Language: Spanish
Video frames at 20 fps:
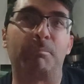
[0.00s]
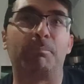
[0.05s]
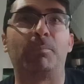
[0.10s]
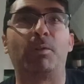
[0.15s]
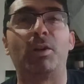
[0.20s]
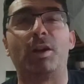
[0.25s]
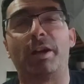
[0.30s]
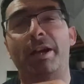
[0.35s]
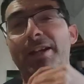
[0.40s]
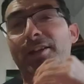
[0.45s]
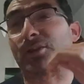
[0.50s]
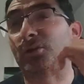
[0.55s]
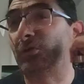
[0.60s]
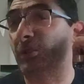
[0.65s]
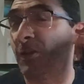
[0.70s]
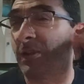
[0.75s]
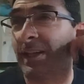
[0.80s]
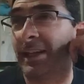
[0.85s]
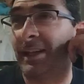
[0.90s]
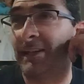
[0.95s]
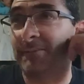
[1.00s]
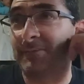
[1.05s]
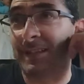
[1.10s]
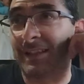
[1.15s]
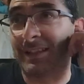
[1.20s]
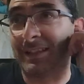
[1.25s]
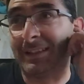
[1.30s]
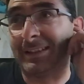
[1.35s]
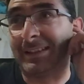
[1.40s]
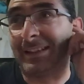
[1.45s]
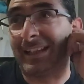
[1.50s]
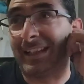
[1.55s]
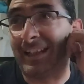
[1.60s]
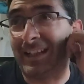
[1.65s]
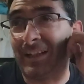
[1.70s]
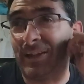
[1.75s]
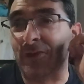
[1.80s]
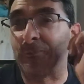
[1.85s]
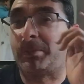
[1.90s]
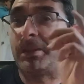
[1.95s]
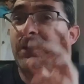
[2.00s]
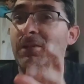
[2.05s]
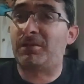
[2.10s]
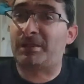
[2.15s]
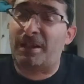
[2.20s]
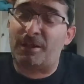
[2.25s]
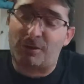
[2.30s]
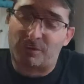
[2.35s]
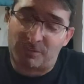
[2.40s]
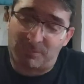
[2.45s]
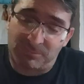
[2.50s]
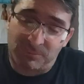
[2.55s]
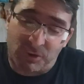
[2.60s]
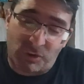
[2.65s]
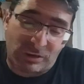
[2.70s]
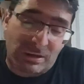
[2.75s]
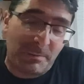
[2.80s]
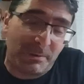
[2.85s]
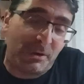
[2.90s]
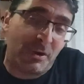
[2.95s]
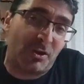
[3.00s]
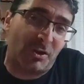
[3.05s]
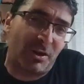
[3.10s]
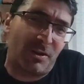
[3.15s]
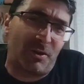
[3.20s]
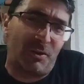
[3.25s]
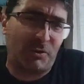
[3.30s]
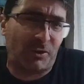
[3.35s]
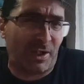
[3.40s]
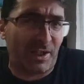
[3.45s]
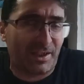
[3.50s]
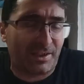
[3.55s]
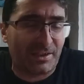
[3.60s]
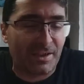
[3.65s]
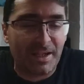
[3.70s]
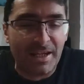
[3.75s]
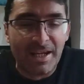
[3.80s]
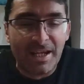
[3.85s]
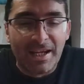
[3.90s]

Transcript: bueno, es uno de, los vídeos, de los dos capítulos o tres